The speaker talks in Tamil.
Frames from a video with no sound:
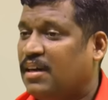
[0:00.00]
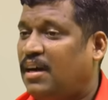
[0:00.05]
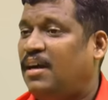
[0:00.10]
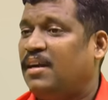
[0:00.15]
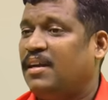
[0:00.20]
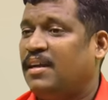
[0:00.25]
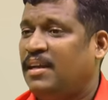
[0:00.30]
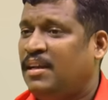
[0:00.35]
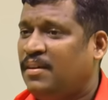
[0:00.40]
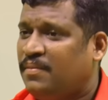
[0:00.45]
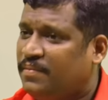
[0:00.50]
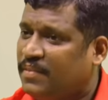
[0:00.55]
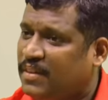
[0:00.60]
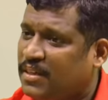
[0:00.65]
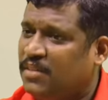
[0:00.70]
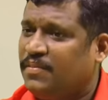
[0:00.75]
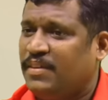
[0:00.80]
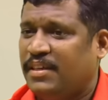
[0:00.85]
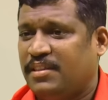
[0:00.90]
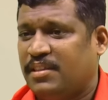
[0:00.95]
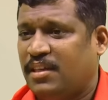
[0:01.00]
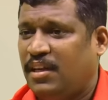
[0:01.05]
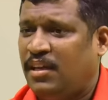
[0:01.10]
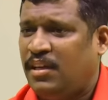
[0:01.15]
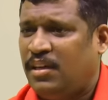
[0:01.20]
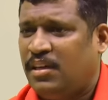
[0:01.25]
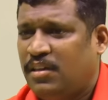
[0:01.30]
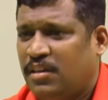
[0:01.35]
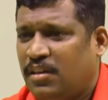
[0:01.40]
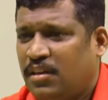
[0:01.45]
காலையில் வெறு
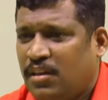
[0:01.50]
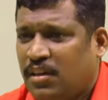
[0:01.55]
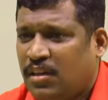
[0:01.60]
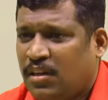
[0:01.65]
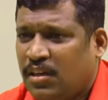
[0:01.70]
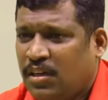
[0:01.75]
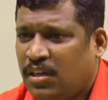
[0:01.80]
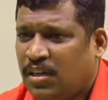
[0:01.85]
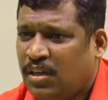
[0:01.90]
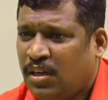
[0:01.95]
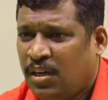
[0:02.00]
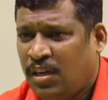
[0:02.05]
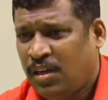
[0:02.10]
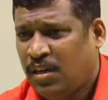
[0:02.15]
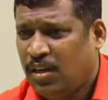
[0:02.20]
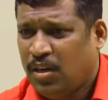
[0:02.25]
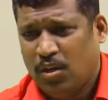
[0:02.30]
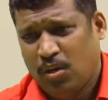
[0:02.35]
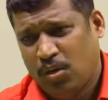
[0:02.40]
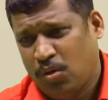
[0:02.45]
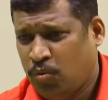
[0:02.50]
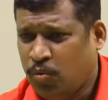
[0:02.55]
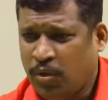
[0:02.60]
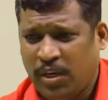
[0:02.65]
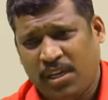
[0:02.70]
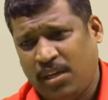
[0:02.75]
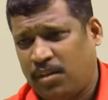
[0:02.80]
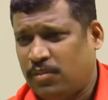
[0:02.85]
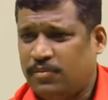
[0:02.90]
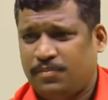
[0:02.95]
வயிற்றில்
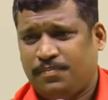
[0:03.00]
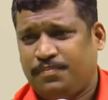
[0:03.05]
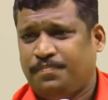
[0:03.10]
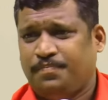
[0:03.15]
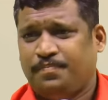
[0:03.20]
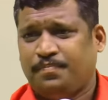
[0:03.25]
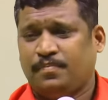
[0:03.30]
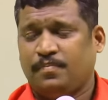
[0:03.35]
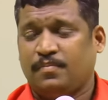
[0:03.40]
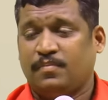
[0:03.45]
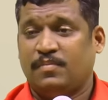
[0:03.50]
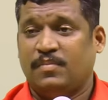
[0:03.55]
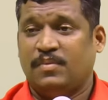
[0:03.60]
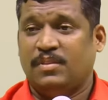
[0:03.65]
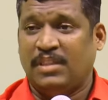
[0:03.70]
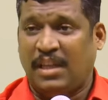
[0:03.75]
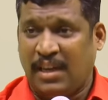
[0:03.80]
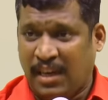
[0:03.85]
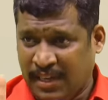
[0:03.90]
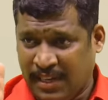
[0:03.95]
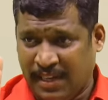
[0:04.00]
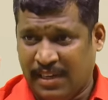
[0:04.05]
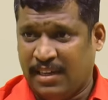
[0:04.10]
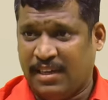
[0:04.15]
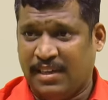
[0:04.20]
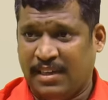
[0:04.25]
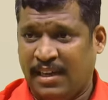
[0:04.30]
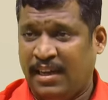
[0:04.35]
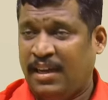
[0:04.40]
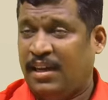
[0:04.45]
குடிக்கணும் நல்லா
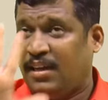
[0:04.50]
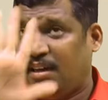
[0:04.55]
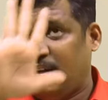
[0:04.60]
கேட்டுக்குங்க